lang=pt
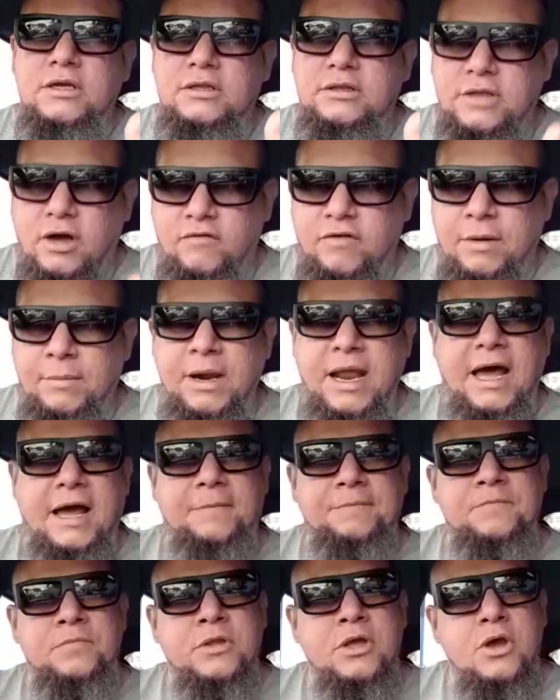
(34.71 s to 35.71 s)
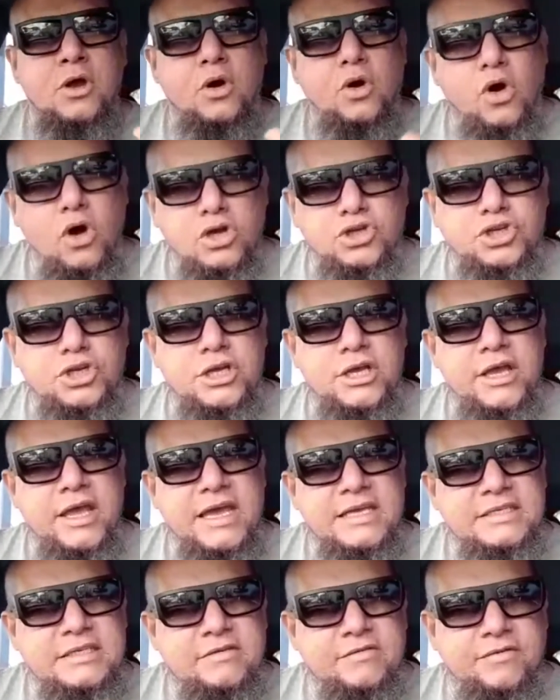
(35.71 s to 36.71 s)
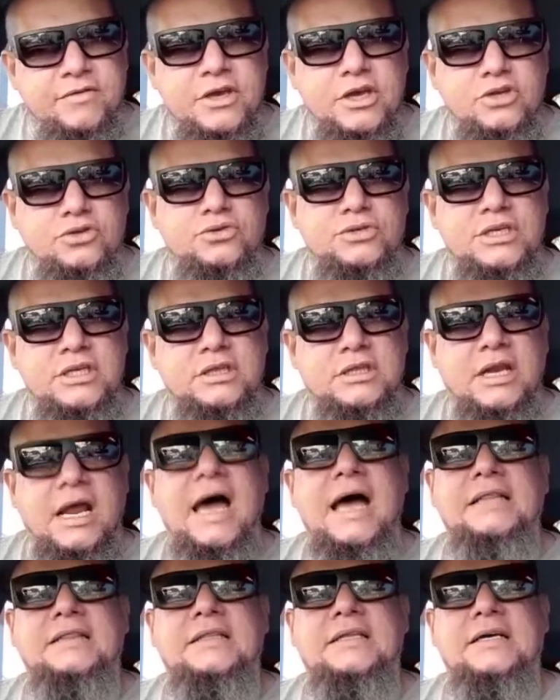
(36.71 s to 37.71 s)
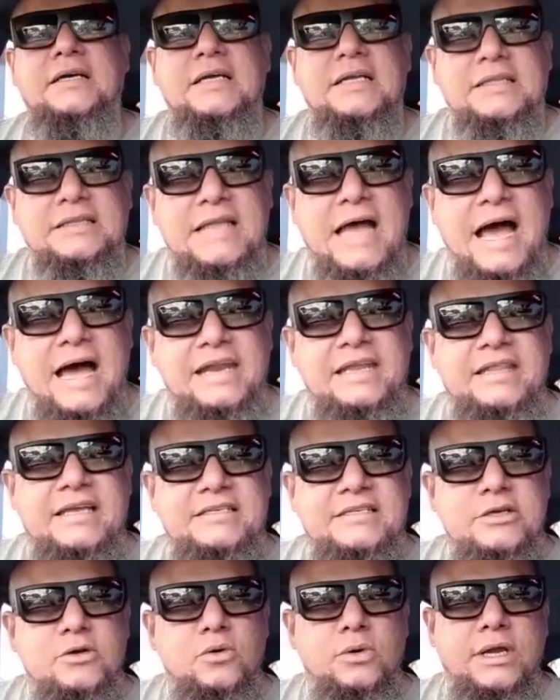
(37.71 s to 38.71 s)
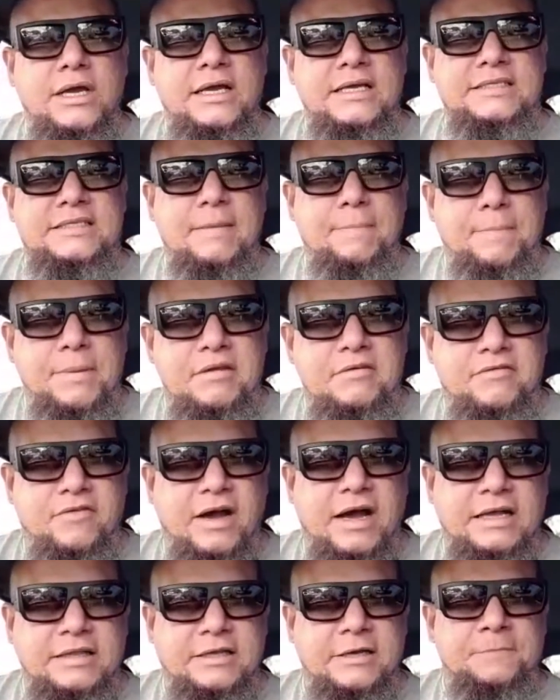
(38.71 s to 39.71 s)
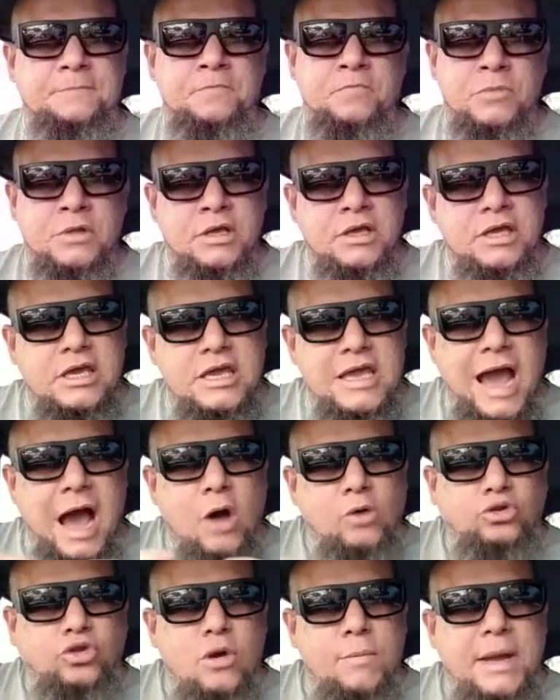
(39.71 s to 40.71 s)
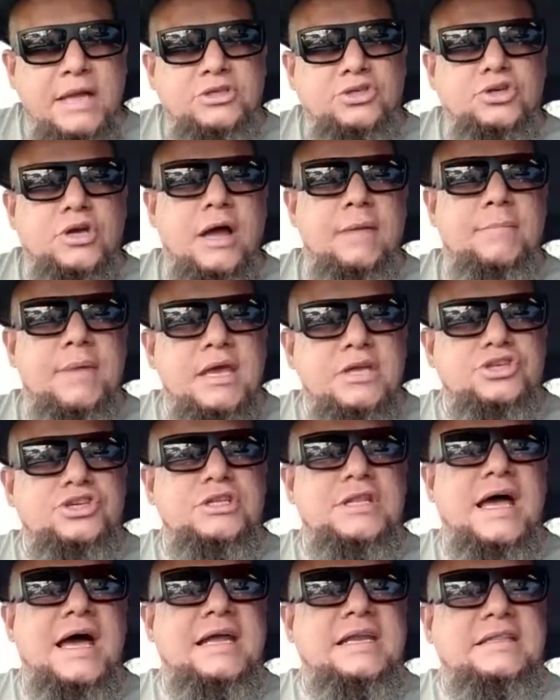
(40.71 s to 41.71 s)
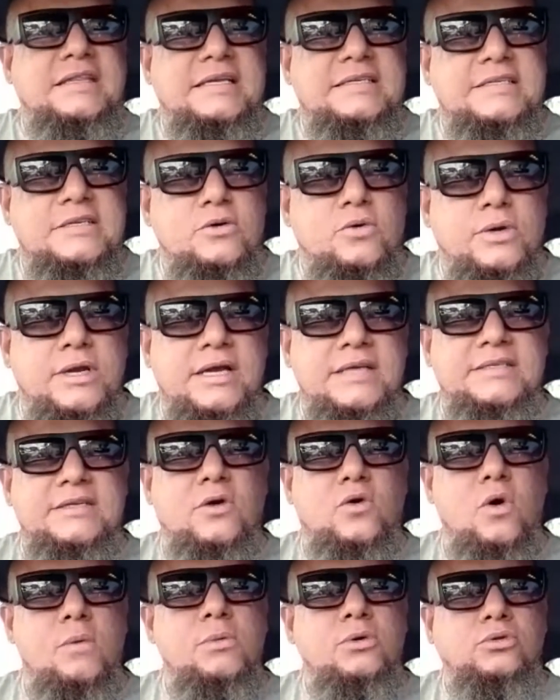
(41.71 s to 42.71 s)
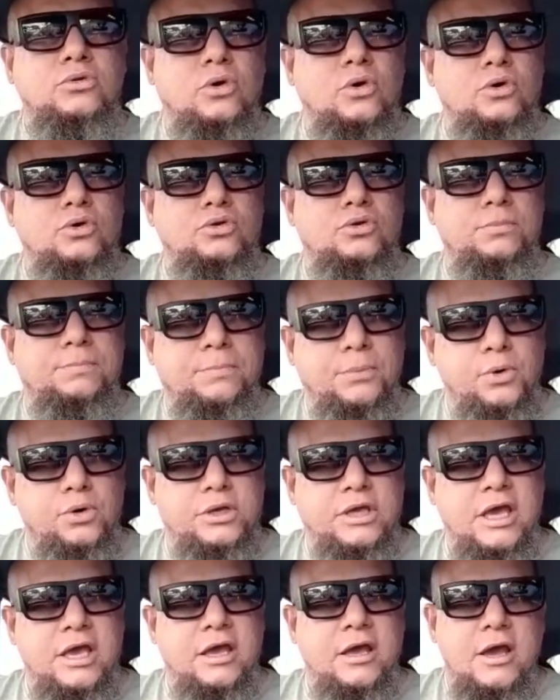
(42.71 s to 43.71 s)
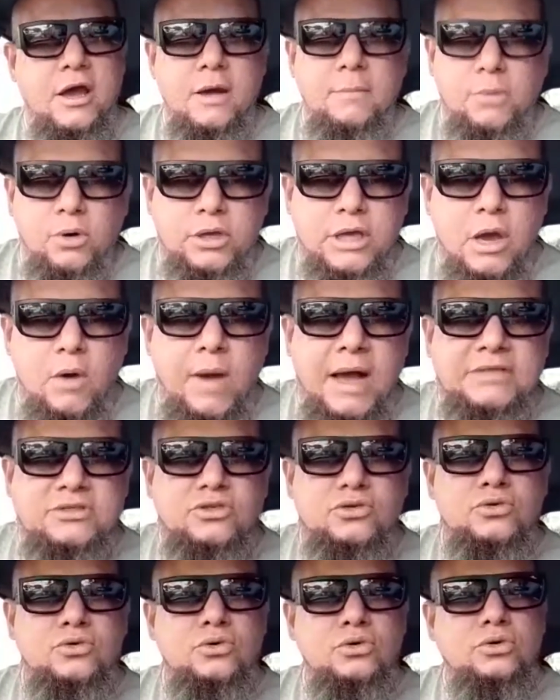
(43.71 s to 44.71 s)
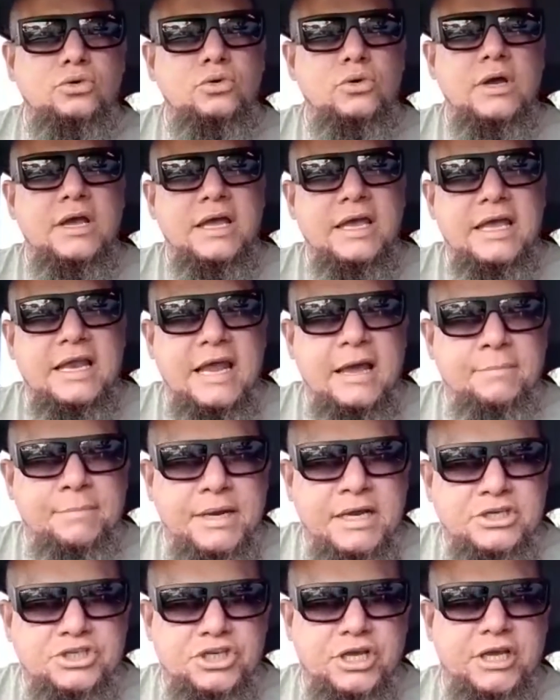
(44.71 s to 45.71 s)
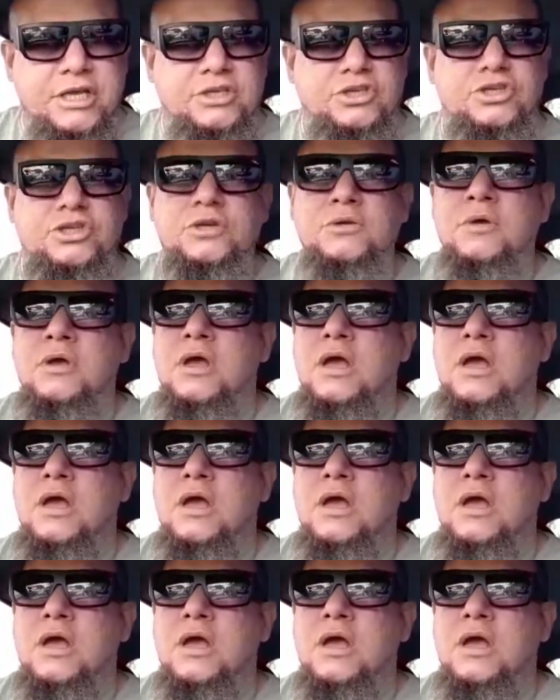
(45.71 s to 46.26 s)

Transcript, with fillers: Então vamos lá. Hoje esse vídeo se trata na área da segurança privada e automaticamente na área da segurança como um todo. Por quê? Porque o assunto ele é abrangente.